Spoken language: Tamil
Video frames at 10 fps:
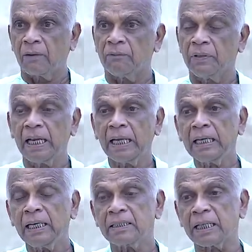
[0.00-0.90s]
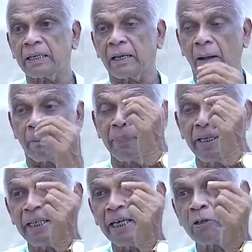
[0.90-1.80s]
விலங்கல் செய்ய
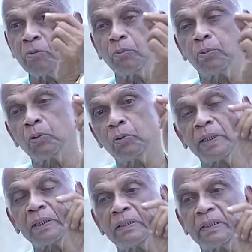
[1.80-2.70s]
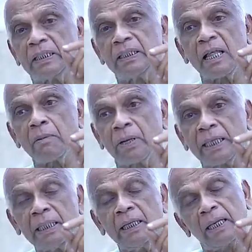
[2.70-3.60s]
மின்னெடும் புருவத்து
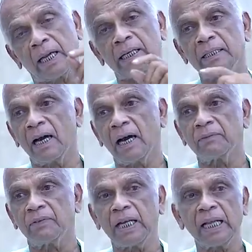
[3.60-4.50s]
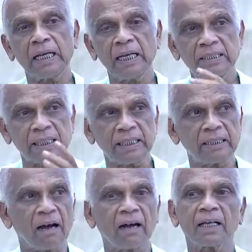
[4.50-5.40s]
இளமயில் அணையார் விலங்கல் செய்
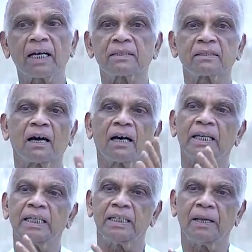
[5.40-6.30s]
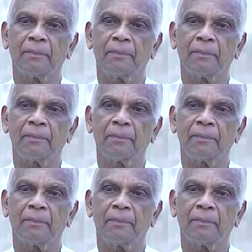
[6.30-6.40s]
நாடக சாலை